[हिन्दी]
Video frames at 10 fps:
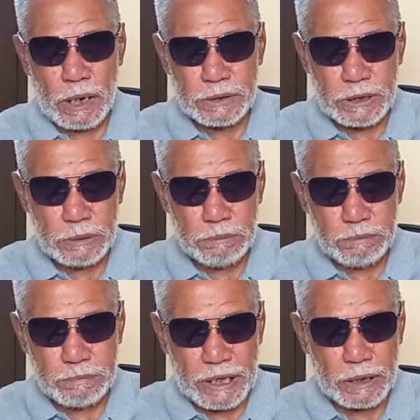अजीम
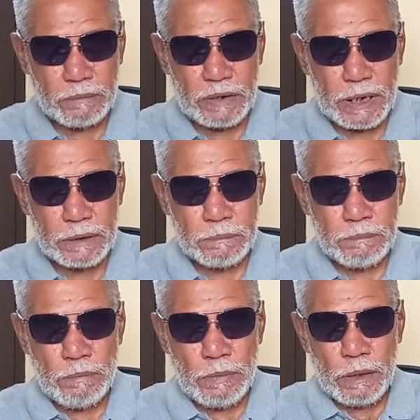पहलवान
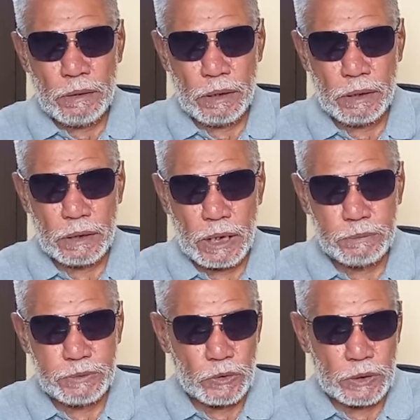
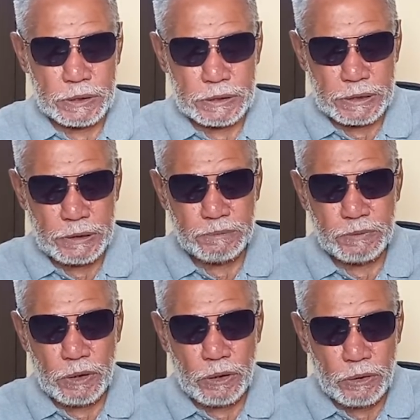अब्दुल लतीफ़
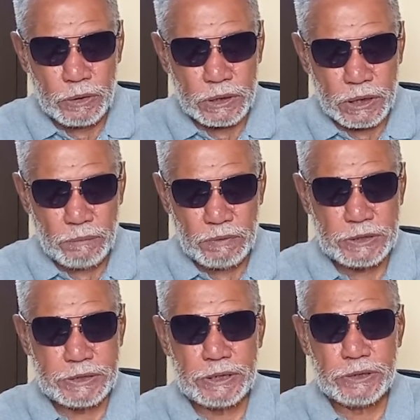और
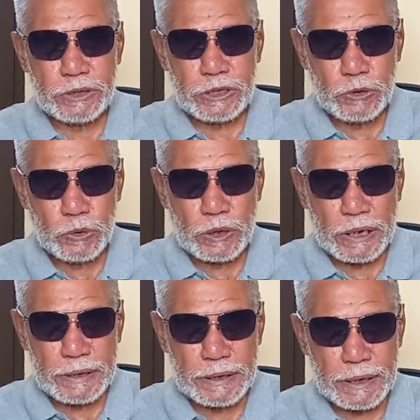कमलजीत तीनों
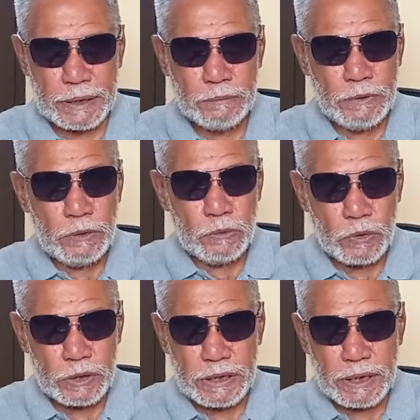खड़े हैं
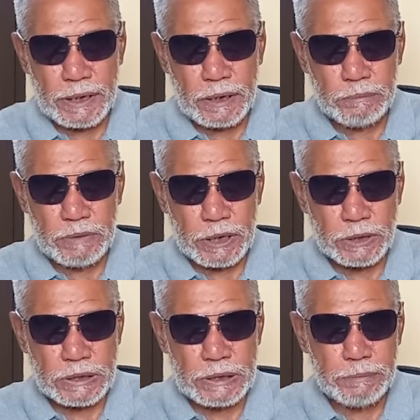उनके गले में
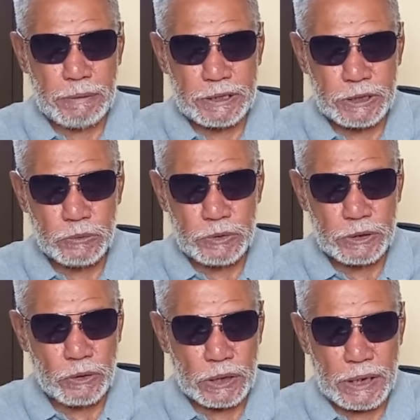रस्सी बांधी
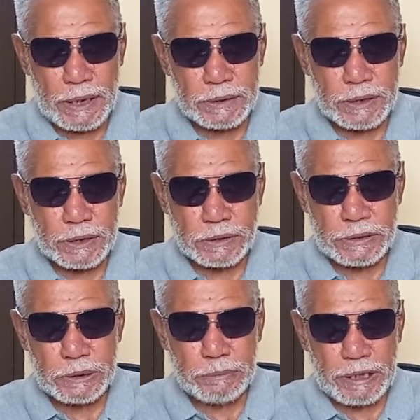हुई और हाथ
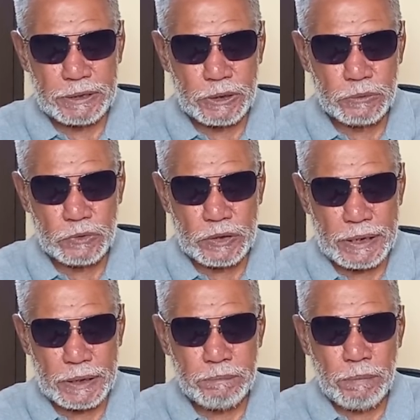रस्सी से बांधे हुए
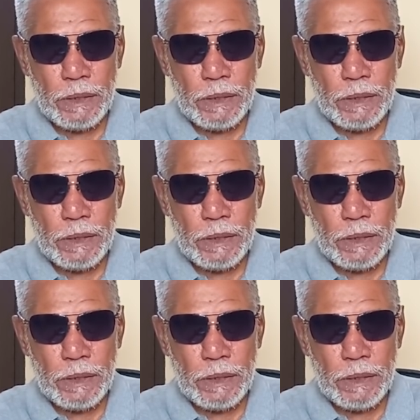हैं